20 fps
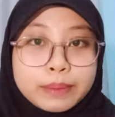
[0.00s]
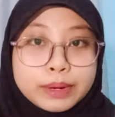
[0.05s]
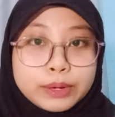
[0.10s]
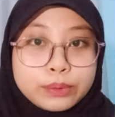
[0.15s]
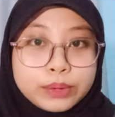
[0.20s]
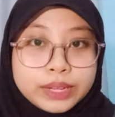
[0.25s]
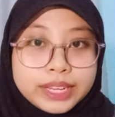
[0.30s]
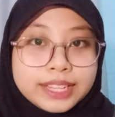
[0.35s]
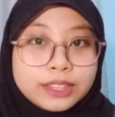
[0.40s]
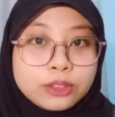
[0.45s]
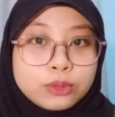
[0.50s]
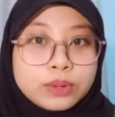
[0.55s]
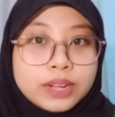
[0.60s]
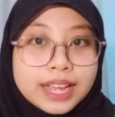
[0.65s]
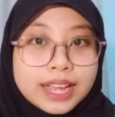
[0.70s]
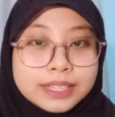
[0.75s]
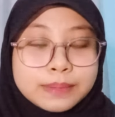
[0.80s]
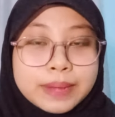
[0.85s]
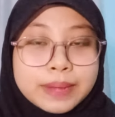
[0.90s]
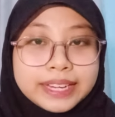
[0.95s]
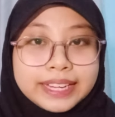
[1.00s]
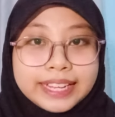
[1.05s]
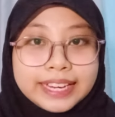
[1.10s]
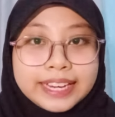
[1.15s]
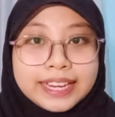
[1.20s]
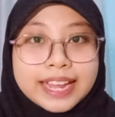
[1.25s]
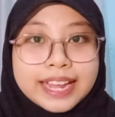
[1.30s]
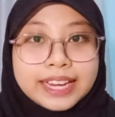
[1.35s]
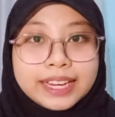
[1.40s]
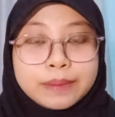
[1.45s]
memenuhi tugas
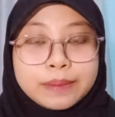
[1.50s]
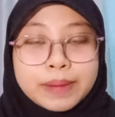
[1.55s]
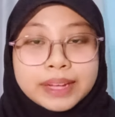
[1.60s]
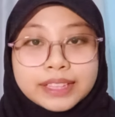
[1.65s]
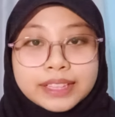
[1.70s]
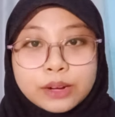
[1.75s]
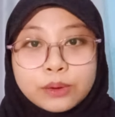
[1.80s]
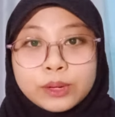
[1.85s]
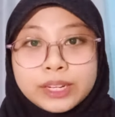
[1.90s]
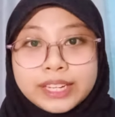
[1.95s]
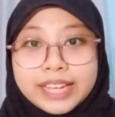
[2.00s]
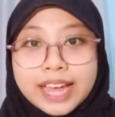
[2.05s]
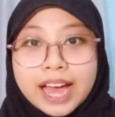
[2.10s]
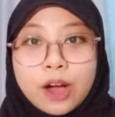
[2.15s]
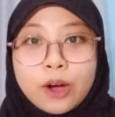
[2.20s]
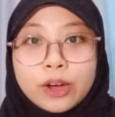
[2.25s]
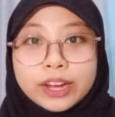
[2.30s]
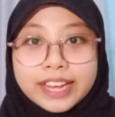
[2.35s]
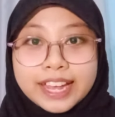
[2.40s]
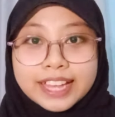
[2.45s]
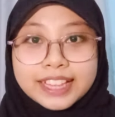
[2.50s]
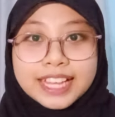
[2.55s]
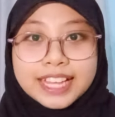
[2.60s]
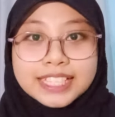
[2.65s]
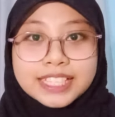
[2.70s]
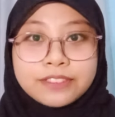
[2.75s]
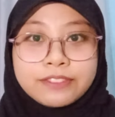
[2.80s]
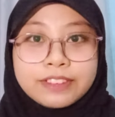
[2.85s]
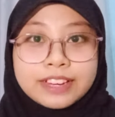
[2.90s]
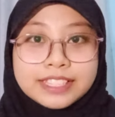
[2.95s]
mandiri dari mata kuliah
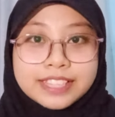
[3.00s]
orientasi